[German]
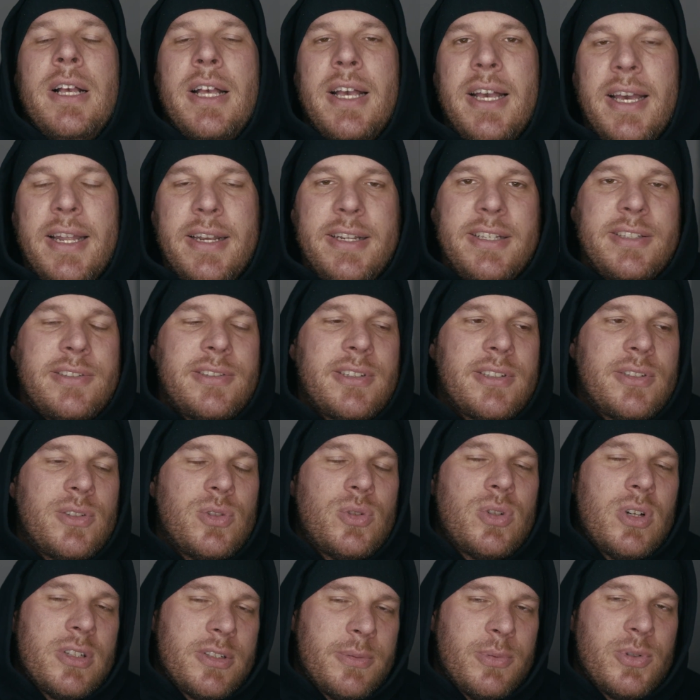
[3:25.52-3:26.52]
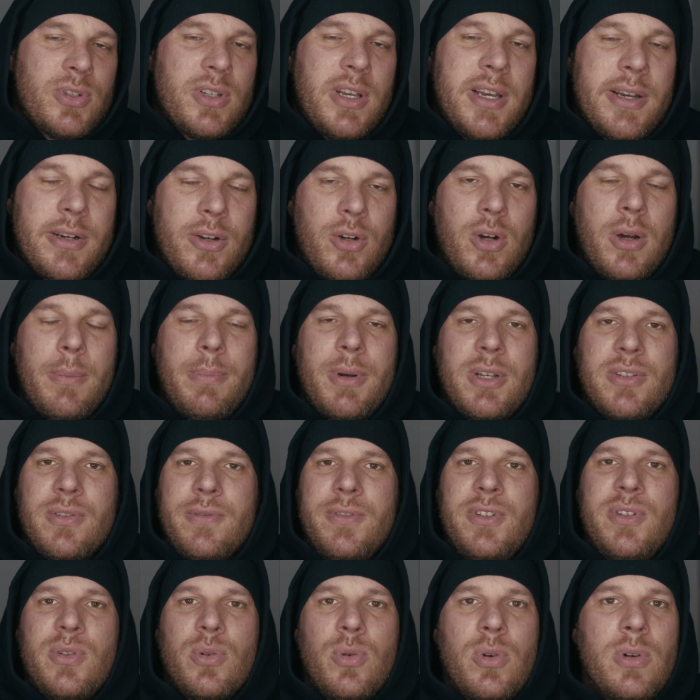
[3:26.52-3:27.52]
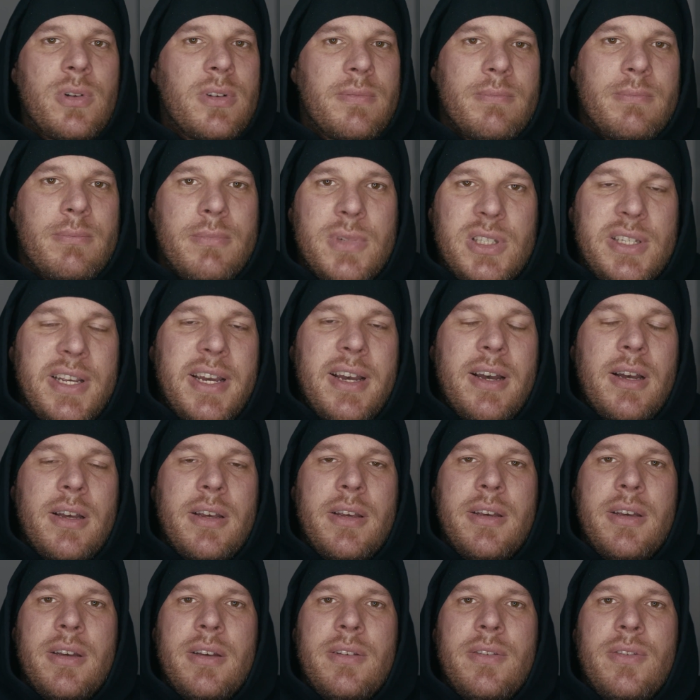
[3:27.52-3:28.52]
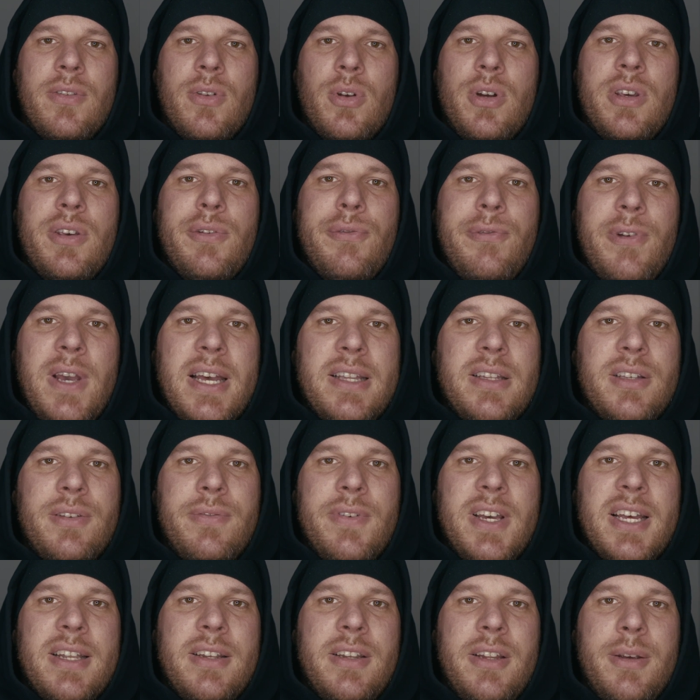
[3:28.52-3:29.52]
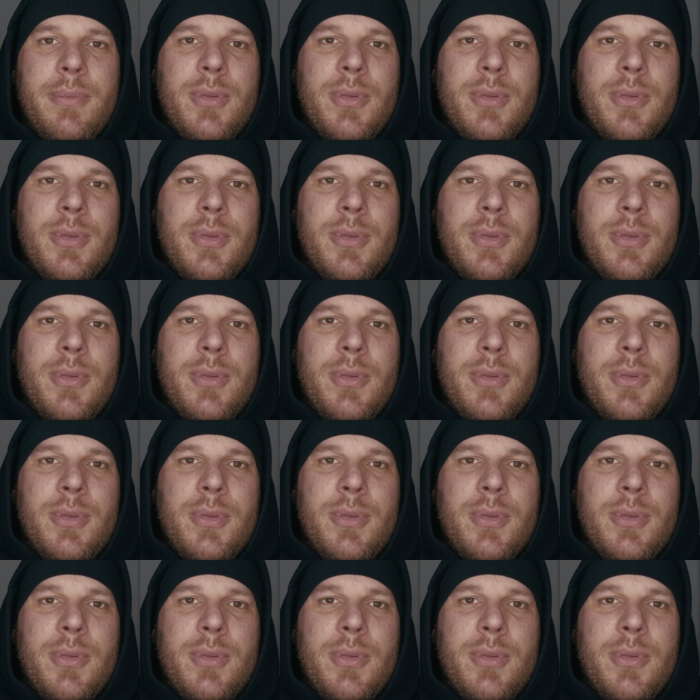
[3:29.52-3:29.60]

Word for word: Äh, nichtsdestotrotz muss euer Körper sowieso mit der äh, Seuche fertig werden.